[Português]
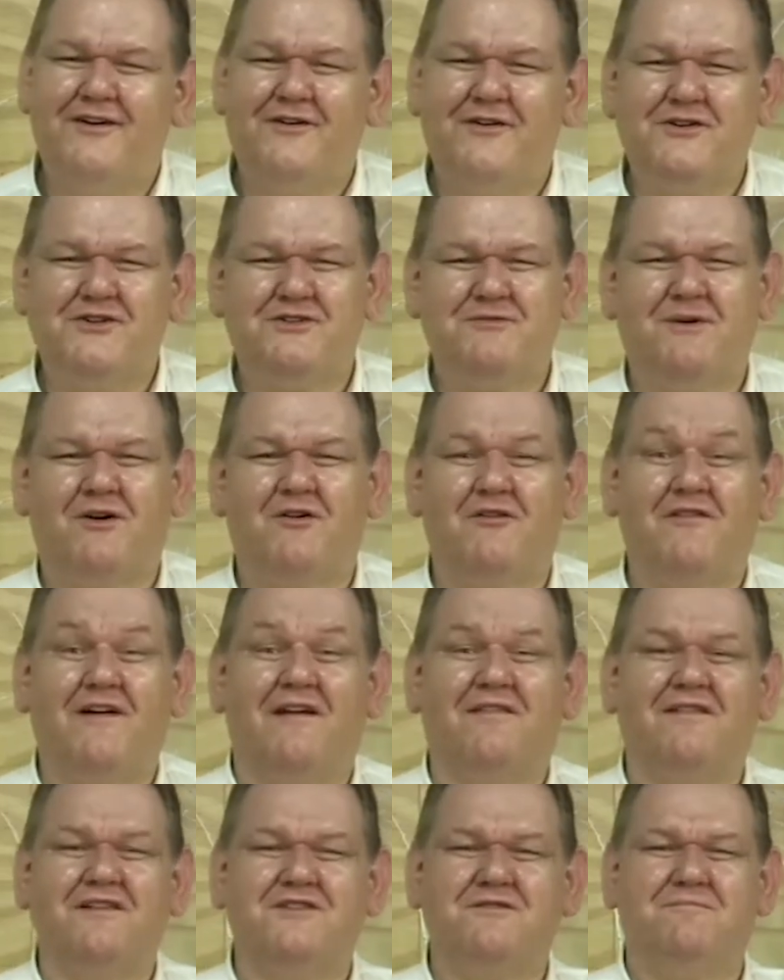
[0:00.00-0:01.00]
hoje numa
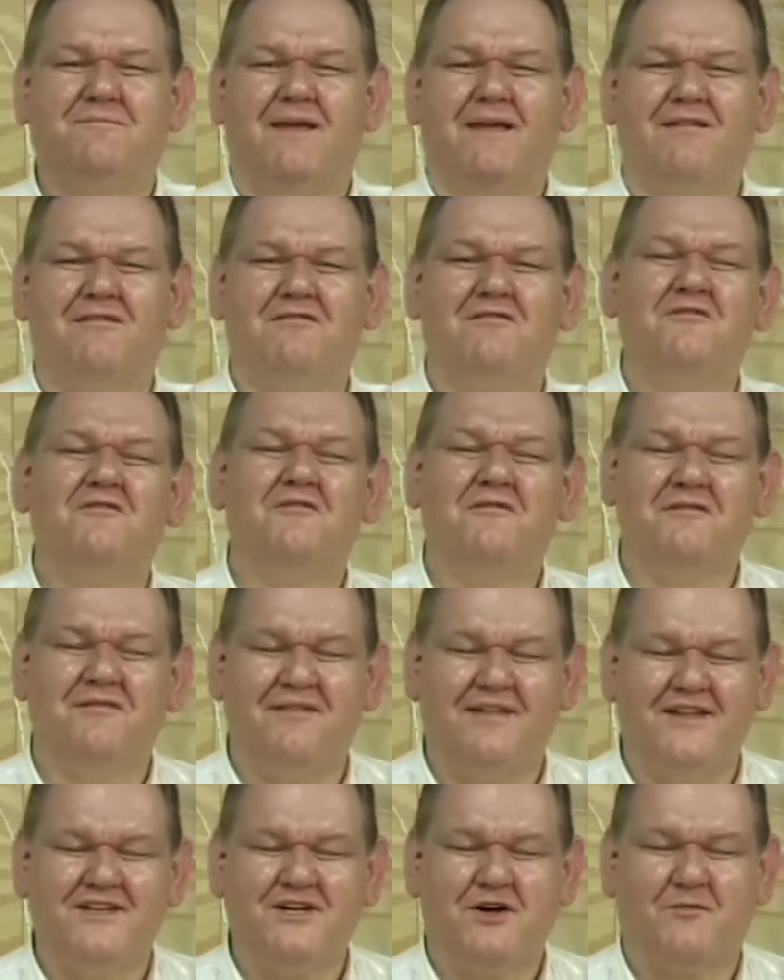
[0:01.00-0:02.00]
conversa de peso com
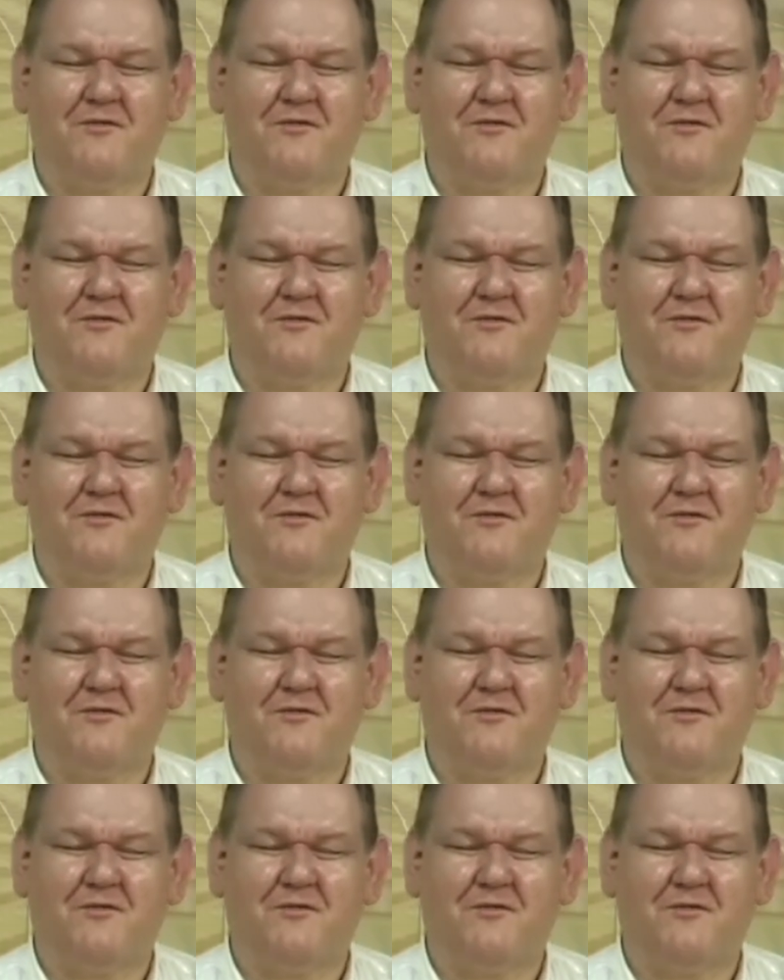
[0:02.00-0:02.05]
Cíntia